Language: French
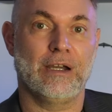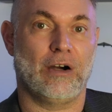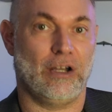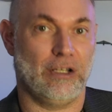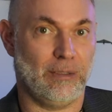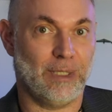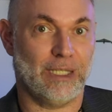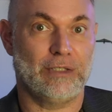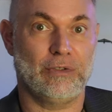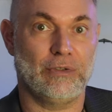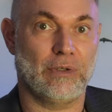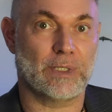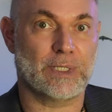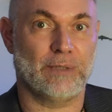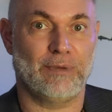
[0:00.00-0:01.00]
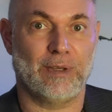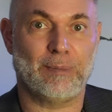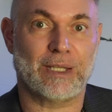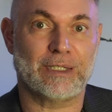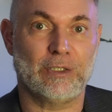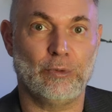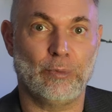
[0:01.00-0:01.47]
En Amérique du Nord, c'est fait
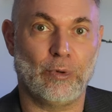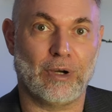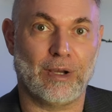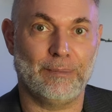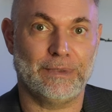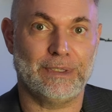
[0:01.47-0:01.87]
partie du programme